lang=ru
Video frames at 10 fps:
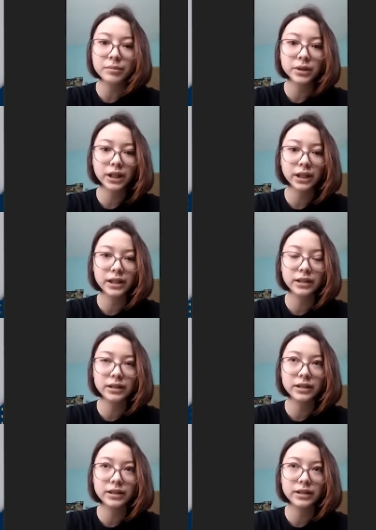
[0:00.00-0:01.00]

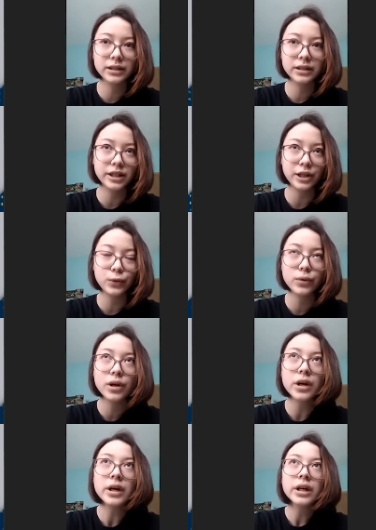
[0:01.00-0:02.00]
находились неделю
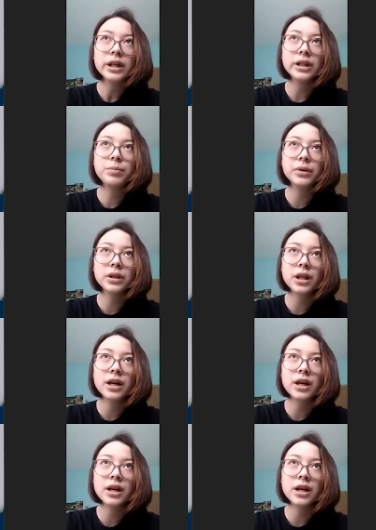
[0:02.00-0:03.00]
и была
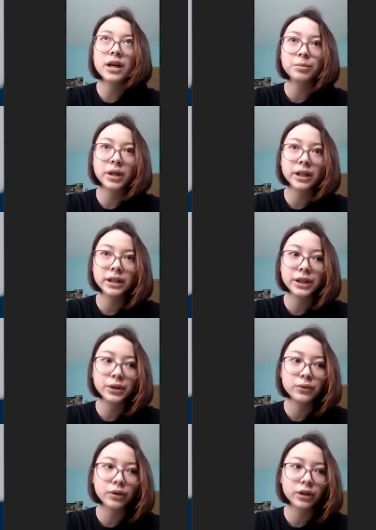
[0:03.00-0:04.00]
в
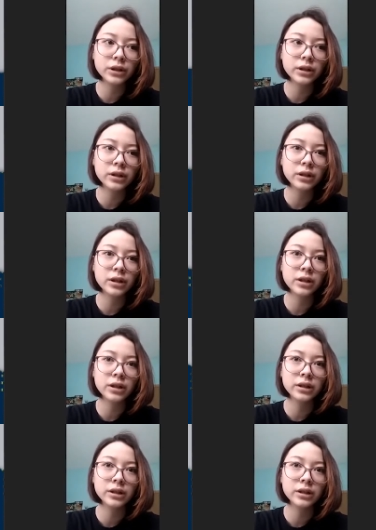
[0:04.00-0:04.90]
Германии, город э,